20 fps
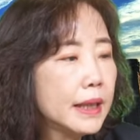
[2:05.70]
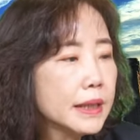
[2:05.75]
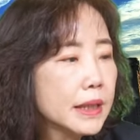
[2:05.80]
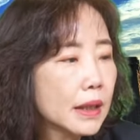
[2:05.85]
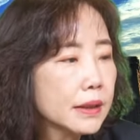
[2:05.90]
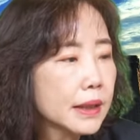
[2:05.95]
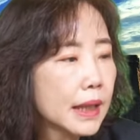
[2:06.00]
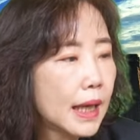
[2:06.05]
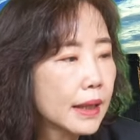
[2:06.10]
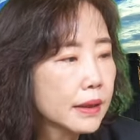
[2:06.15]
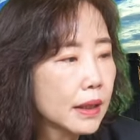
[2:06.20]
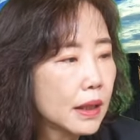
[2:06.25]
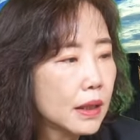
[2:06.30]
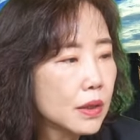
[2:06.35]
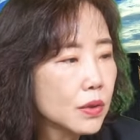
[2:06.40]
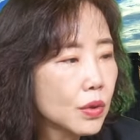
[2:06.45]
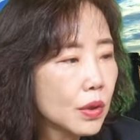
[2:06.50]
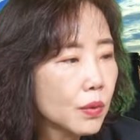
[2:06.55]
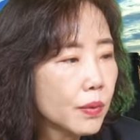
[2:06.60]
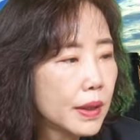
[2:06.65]
湾来讲，大家当
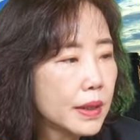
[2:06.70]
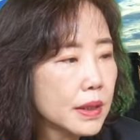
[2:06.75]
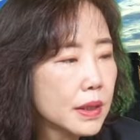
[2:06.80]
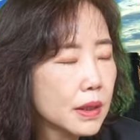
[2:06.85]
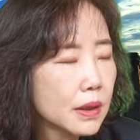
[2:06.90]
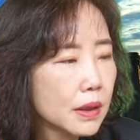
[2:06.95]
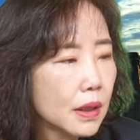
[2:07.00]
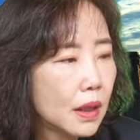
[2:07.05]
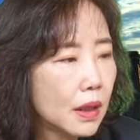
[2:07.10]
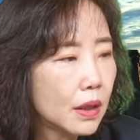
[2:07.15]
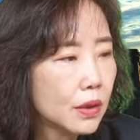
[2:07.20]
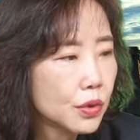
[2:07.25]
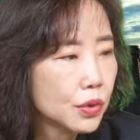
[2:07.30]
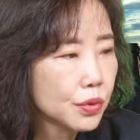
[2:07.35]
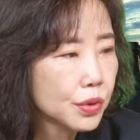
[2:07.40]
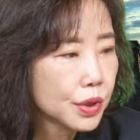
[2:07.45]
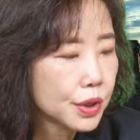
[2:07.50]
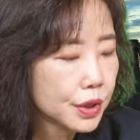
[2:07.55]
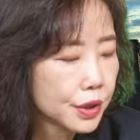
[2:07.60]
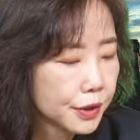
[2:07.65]
然最关心的啊，
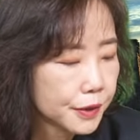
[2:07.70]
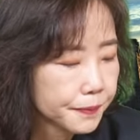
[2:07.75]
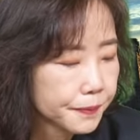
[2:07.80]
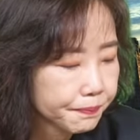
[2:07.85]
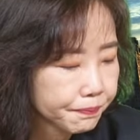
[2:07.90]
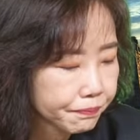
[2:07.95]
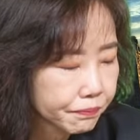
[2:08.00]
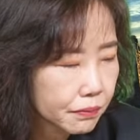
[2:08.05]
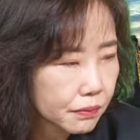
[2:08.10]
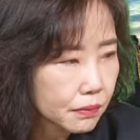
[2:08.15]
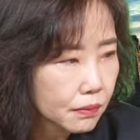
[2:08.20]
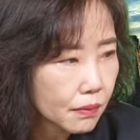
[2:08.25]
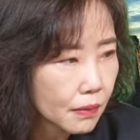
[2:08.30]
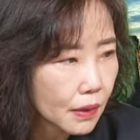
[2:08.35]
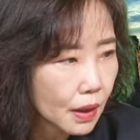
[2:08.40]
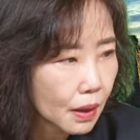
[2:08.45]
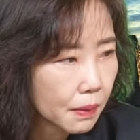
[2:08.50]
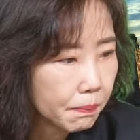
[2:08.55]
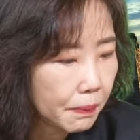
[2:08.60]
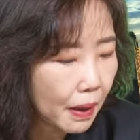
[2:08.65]
就是
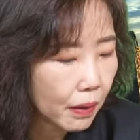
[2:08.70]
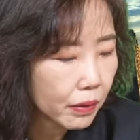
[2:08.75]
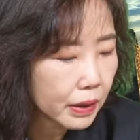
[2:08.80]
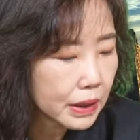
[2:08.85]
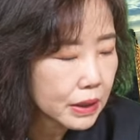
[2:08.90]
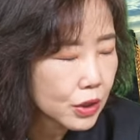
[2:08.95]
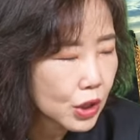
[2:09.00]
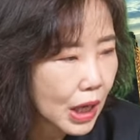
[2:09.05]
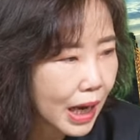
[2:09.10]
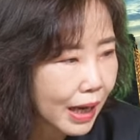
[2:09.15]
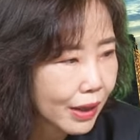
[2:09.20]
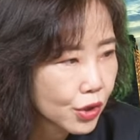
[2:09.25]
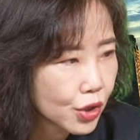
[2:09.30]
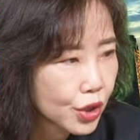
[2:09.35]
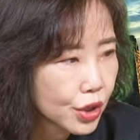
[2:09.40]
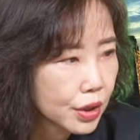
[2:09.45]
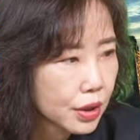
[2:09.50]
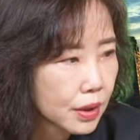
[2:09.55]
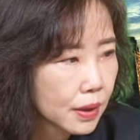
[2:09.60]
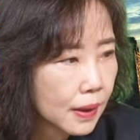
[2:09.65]
宝林茶
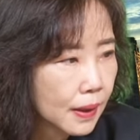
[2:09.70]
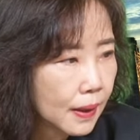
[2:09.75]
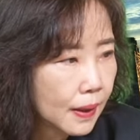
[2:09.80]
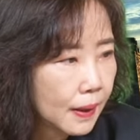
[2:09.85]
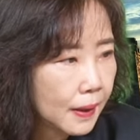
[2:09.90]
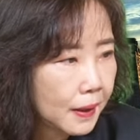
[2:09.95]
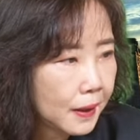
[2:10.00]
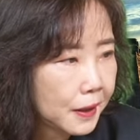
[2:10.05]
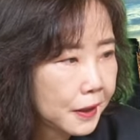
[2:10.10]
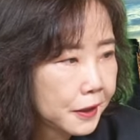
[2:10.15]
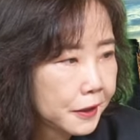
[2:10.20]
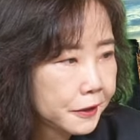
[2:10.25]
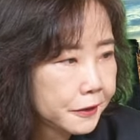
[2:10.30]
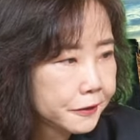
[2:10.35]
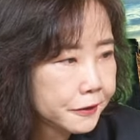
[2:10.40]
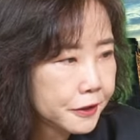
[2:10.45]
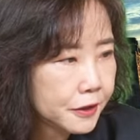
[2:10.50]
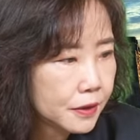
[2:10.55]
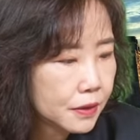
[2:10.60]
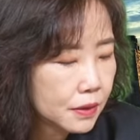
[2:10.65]
室啊，
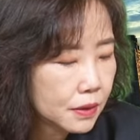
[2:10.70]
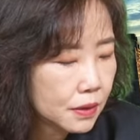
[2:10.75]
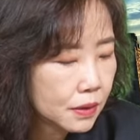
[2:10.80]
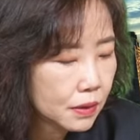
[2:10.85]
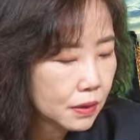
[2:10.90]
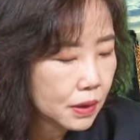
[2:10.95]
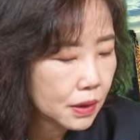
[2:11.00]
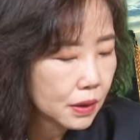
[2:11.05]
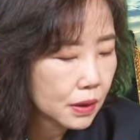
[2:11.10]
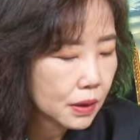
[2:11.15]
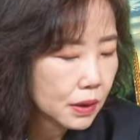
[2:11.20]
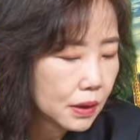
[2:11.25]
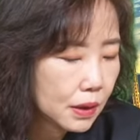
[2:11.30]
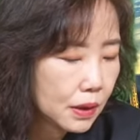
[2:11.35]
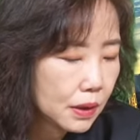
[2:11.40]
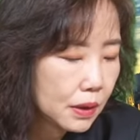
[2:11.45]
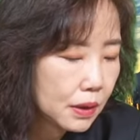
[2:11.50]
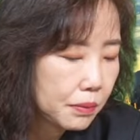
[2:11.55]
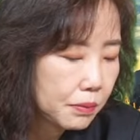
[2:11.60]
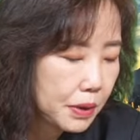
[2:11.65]
这个
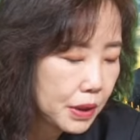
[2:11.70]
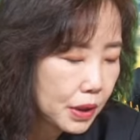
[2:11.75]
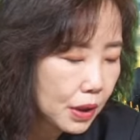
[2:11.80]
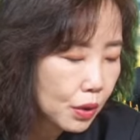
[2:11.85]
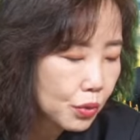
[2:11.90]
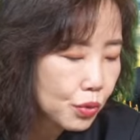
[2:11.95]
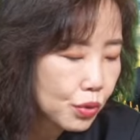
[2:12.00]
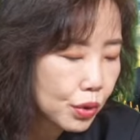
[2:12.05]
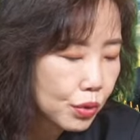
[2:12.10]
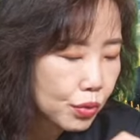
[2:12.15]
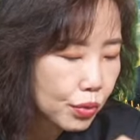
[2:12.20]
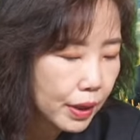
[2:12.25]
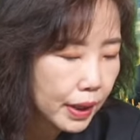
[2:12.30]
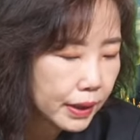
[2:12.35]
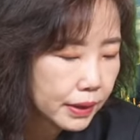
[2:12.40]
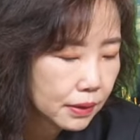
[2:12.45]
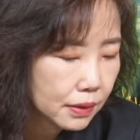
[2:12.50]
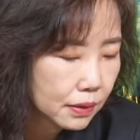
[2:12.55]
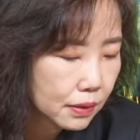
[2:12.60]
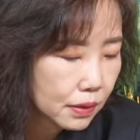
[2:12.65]
呃米酵菌
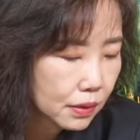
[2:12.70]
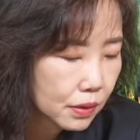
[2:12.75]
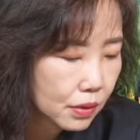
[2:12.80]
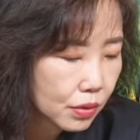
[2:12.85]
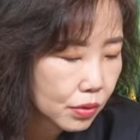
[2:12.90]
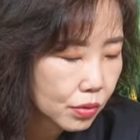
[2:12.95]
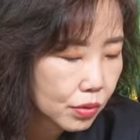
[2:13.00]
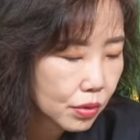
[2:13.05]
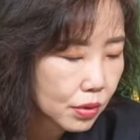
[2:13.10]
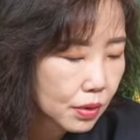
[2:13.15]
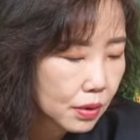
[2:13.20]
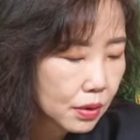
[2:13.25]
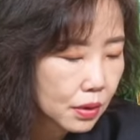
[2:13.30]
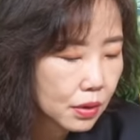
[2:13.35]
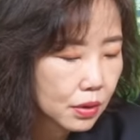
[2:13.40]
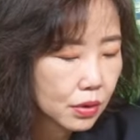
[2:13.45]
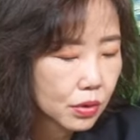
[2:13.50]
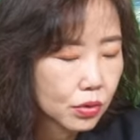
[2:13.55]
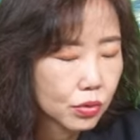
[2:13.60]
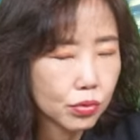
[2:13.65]
酸。
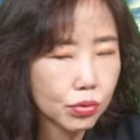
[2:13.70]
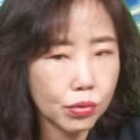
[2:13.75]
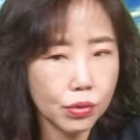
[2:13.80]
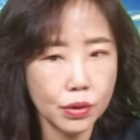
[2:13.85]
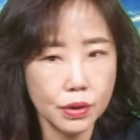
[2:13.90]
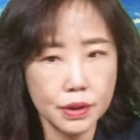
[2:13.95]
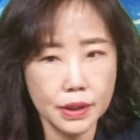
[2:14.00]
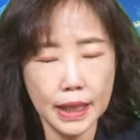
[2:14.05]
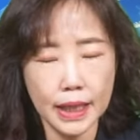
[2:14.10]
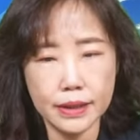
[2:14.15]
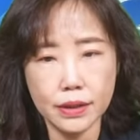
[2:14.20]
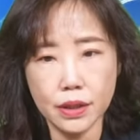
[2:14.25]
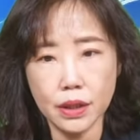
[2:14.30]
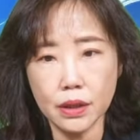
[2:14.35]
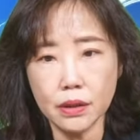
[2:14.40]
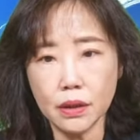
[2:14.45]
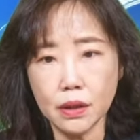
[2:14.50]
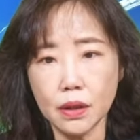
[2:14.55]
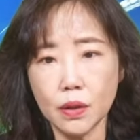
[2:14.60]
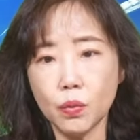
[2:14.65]
所产
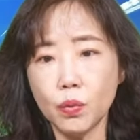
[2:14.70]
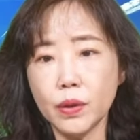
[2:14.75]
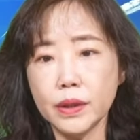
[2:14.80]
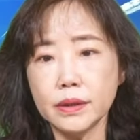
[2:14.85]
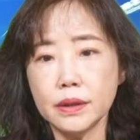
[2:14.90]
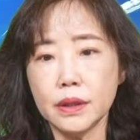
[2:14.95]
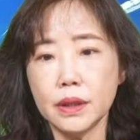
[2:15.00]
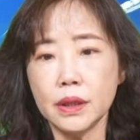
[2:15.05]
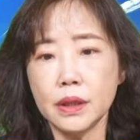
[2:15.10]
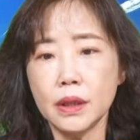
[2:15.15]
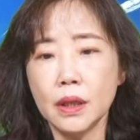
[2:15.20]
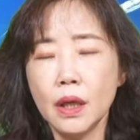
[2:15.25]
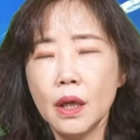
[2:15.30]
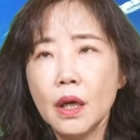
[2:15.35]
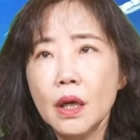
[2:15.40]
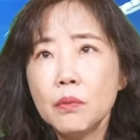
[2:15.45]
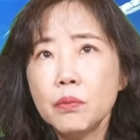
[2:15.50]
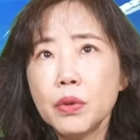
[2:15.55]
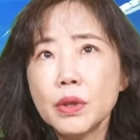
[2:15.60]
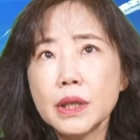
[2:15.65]
生的问题，
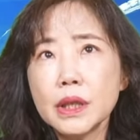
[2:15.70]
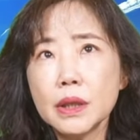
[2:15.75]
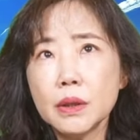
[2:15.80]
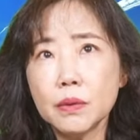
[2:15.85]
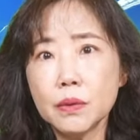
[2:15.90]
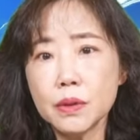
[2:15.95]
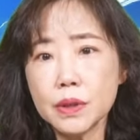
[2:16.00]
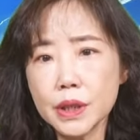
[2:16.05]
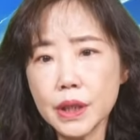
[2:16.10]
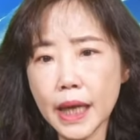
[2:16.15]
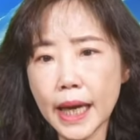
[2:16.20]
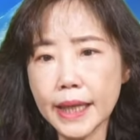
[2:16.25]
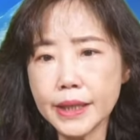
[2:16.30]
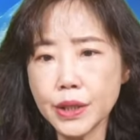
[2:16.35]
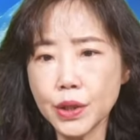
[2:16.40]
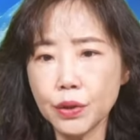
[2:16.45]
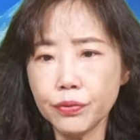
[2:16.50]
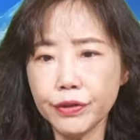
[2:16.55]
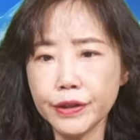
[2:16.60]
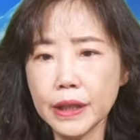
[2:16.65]
不过这个这
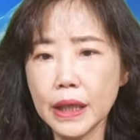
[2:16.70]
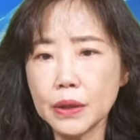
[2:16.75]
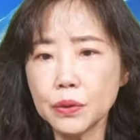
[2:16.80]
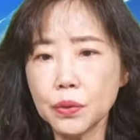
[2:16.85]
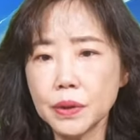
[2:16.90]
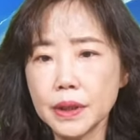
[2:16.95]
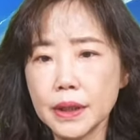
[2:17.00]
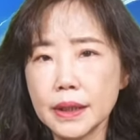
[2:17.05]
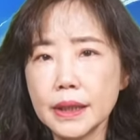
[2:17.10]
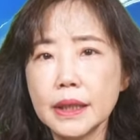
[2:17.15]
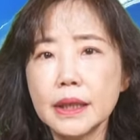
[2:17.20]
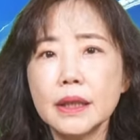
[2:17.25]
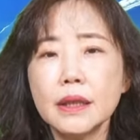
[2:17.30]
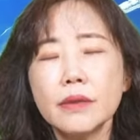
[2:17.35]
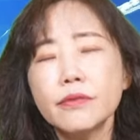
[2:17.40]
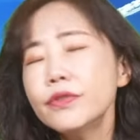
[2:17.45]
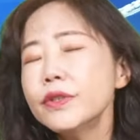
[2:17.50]
还是有非常多的